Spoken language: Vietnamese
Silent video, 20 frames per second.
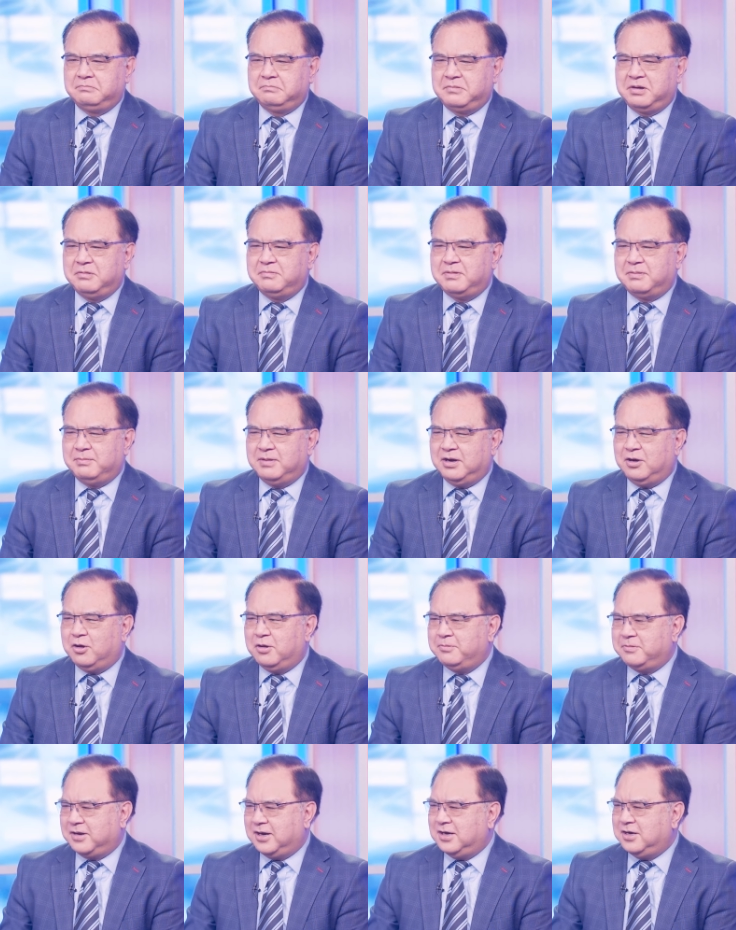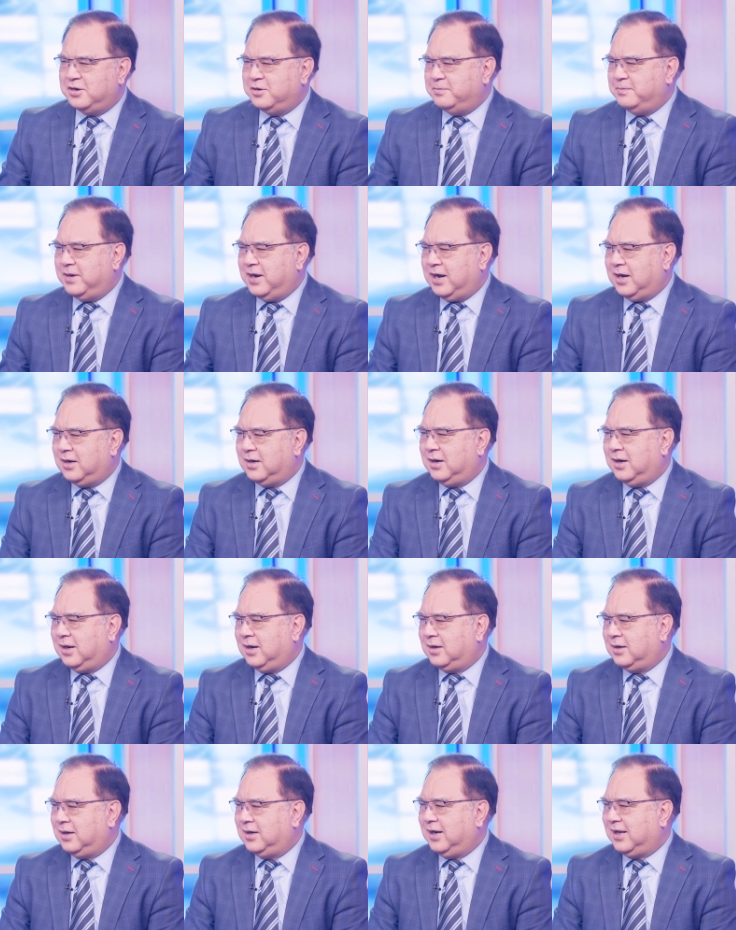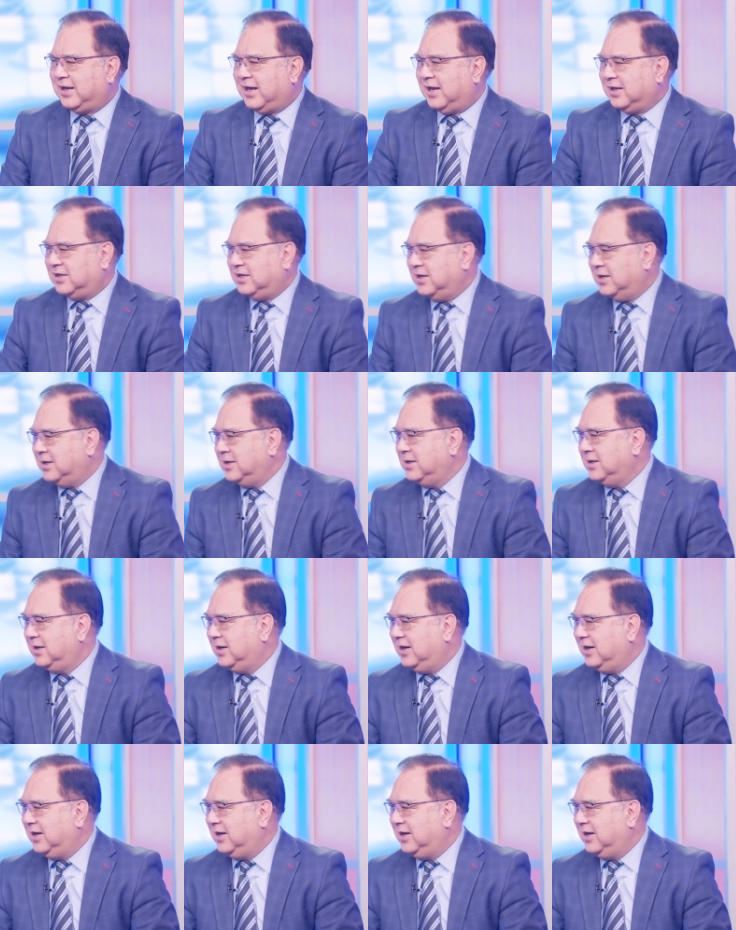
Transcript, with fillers: nếu mà mình nói một cách nôm na đó là rất là cà chớn